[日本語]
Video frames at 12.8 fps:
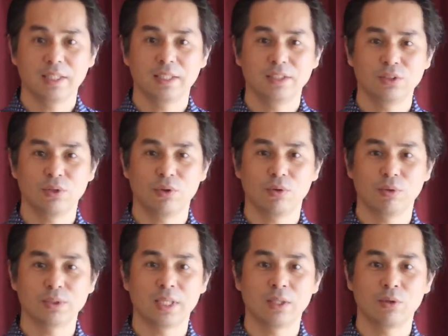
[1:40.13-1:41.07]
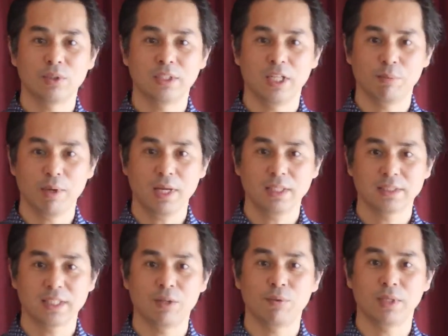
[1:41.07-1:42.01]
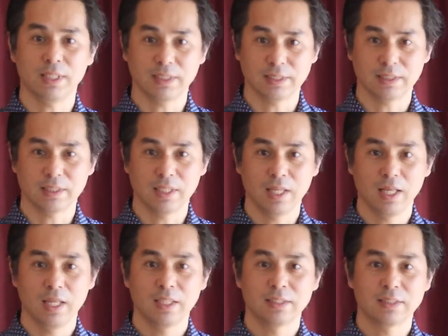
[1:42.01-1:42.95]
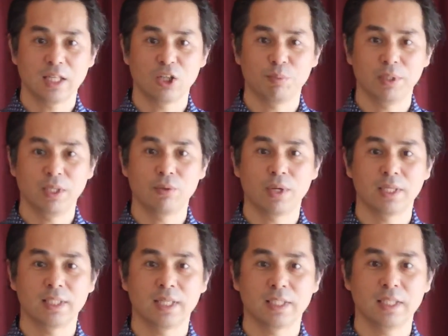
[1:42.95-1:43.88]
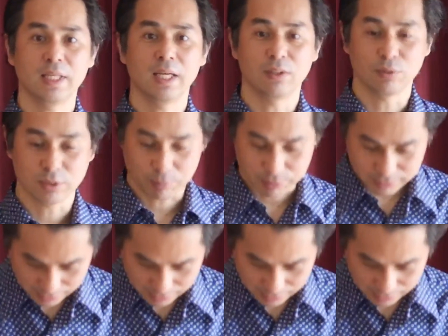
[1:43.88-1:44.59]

以上ご参考になれば幸いです最後までご覧いただきありがとうございまし